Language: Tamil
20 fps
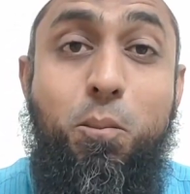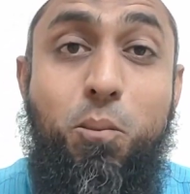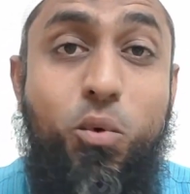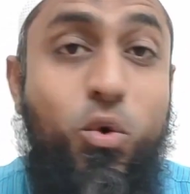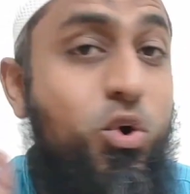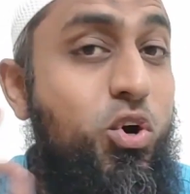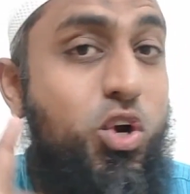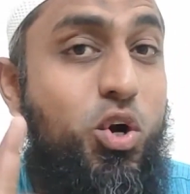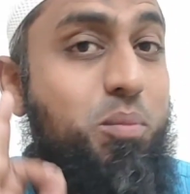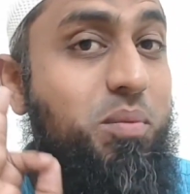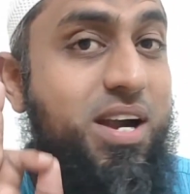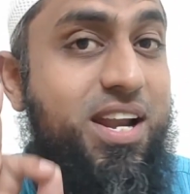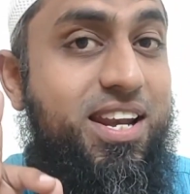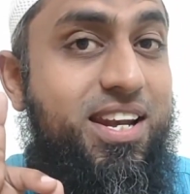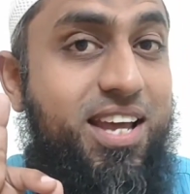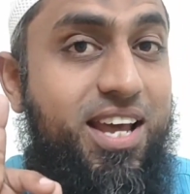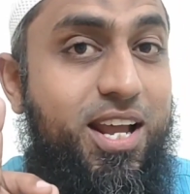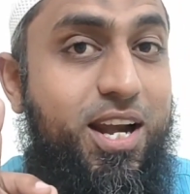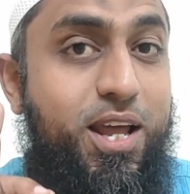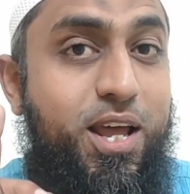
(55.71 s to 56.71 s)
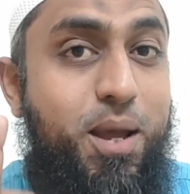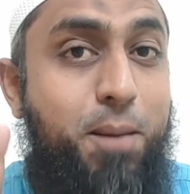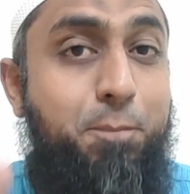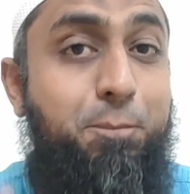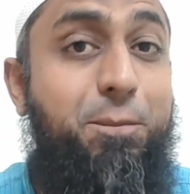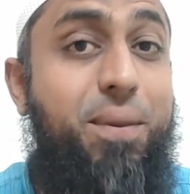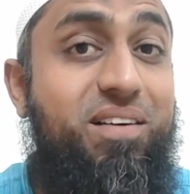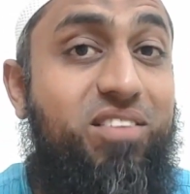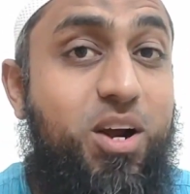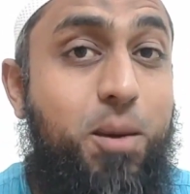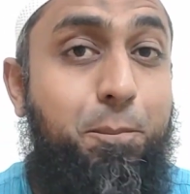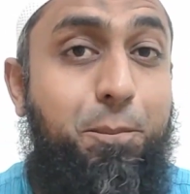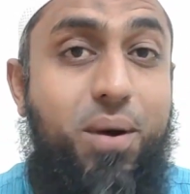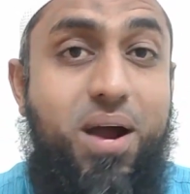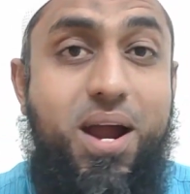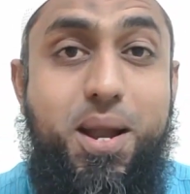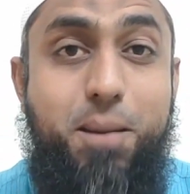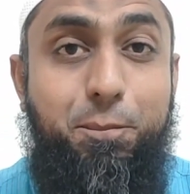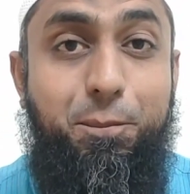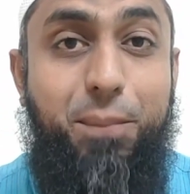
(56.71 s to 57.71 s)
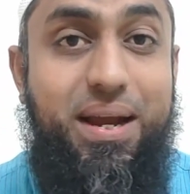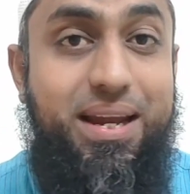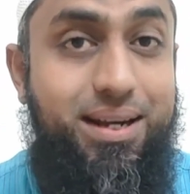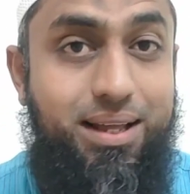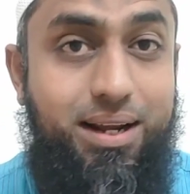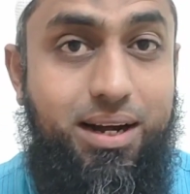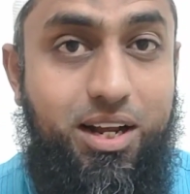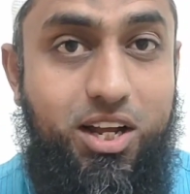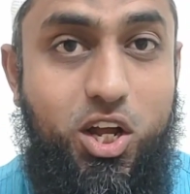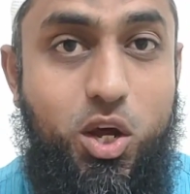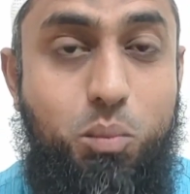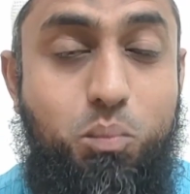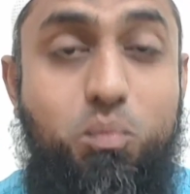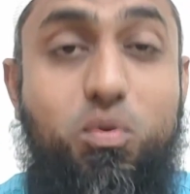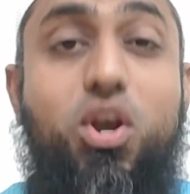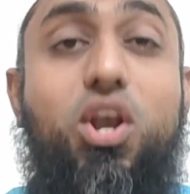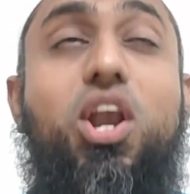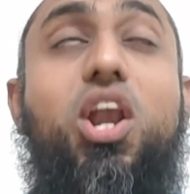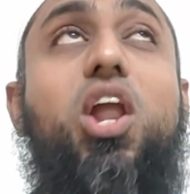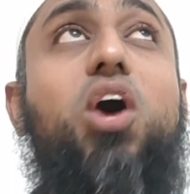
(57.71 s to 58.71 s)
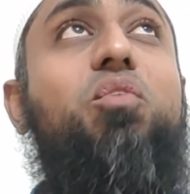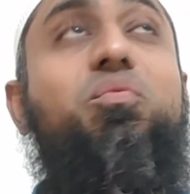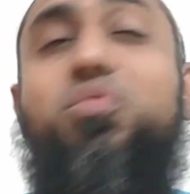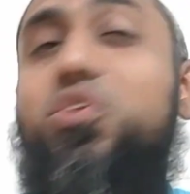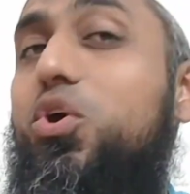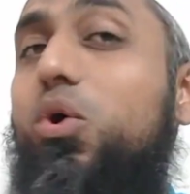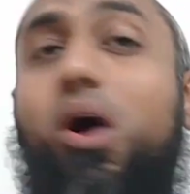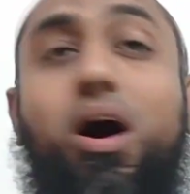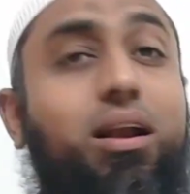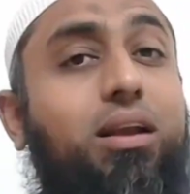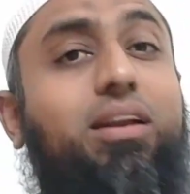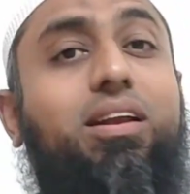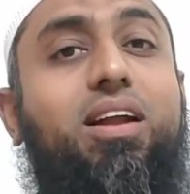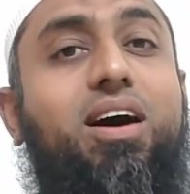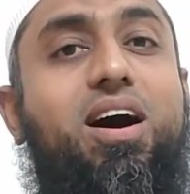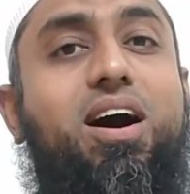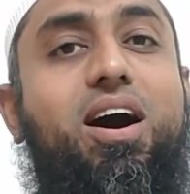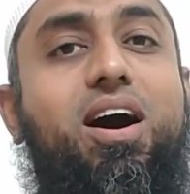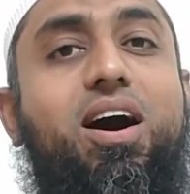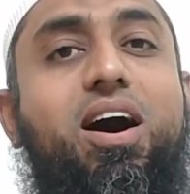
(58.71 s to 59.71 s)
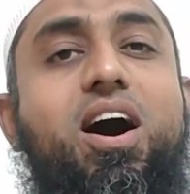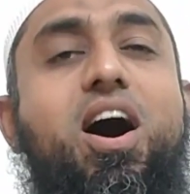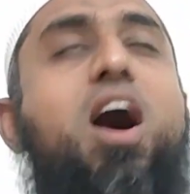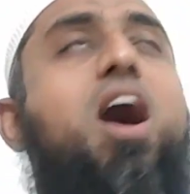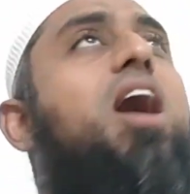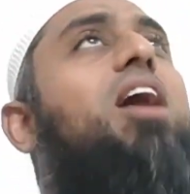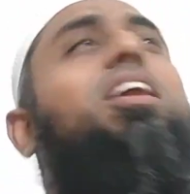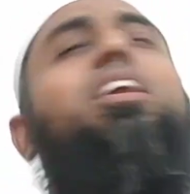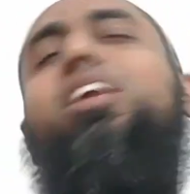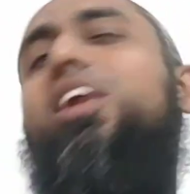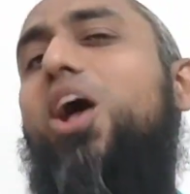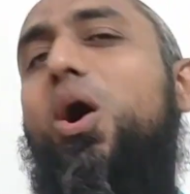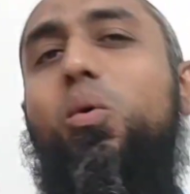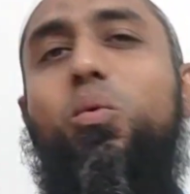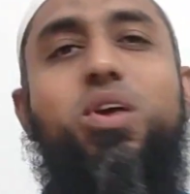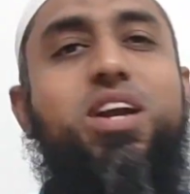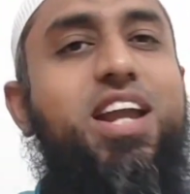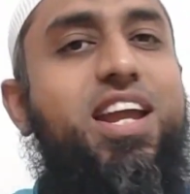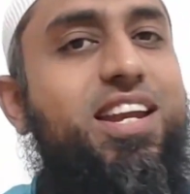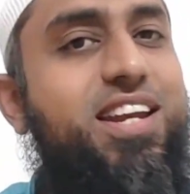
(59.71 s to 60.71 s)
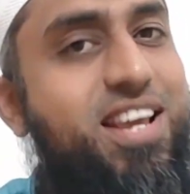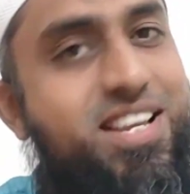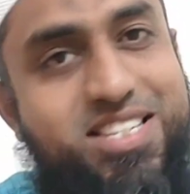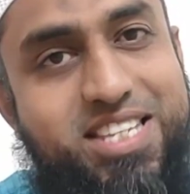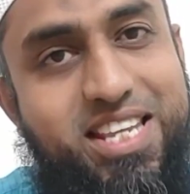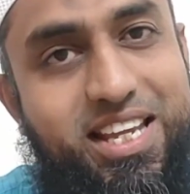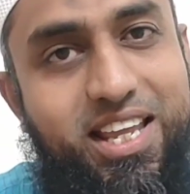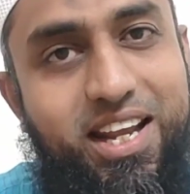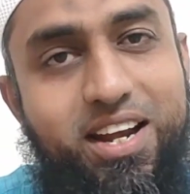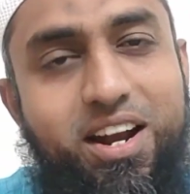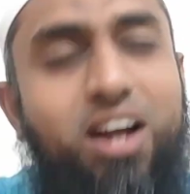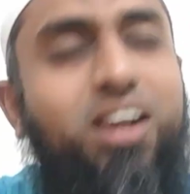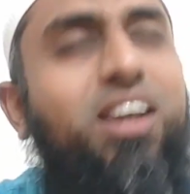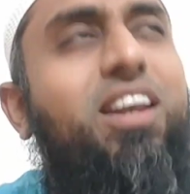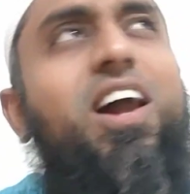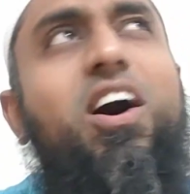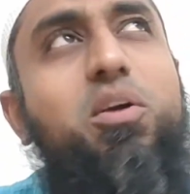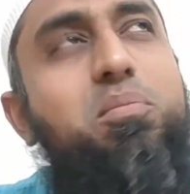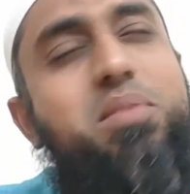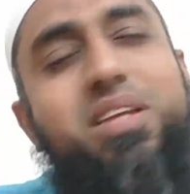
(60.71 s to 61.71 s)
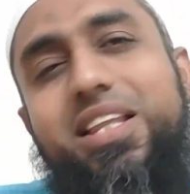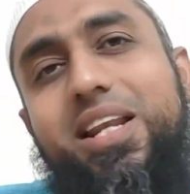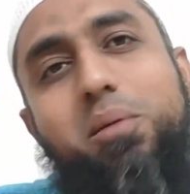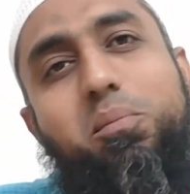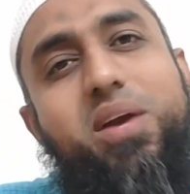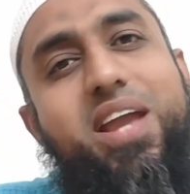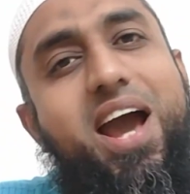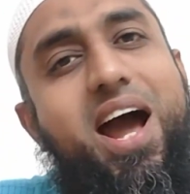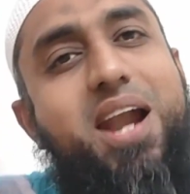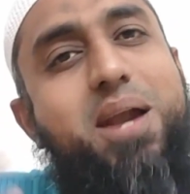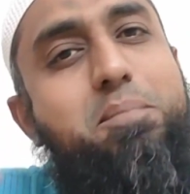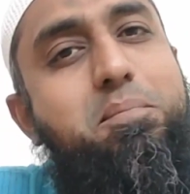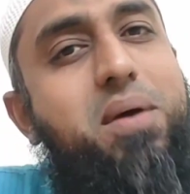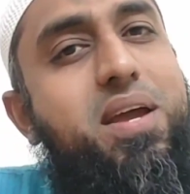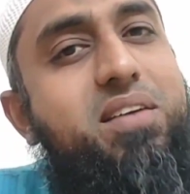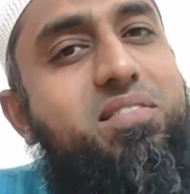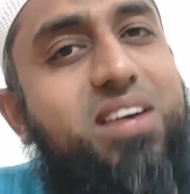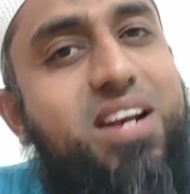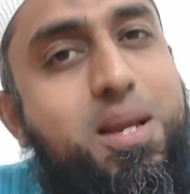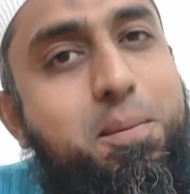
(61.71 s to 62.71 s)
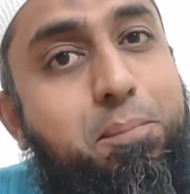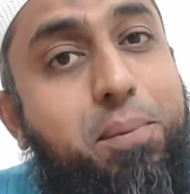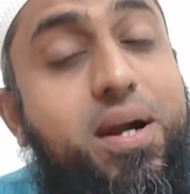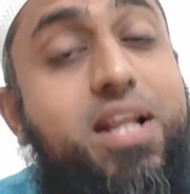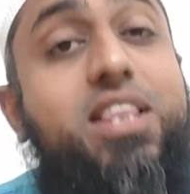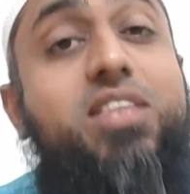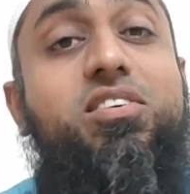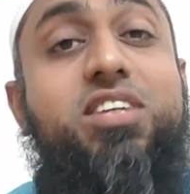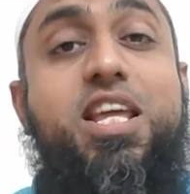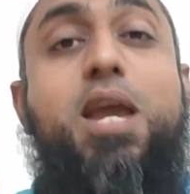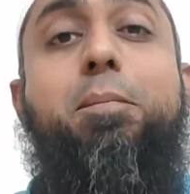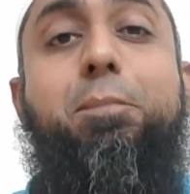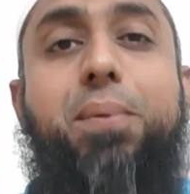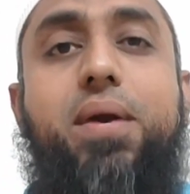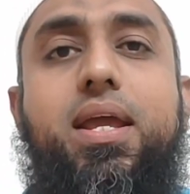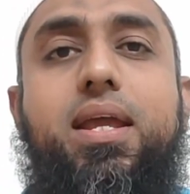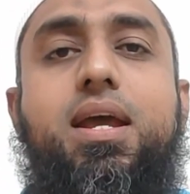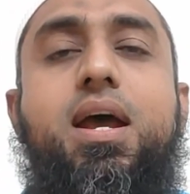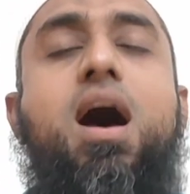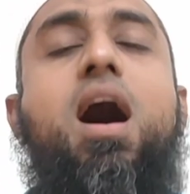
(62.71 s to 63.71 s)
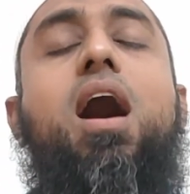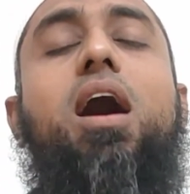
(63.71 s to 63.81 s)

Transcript: மூன்று மணி நேர பவர் பாயிண்ட் பயிலரங்கம் லவ் யூ அல்லாஹ் அல்லாஹ் உன்னை நேசிக்கிறேன் அல்லாஹ் மீது நம்முடைய அன்பை வெளிப்படுத்துவது எப்படி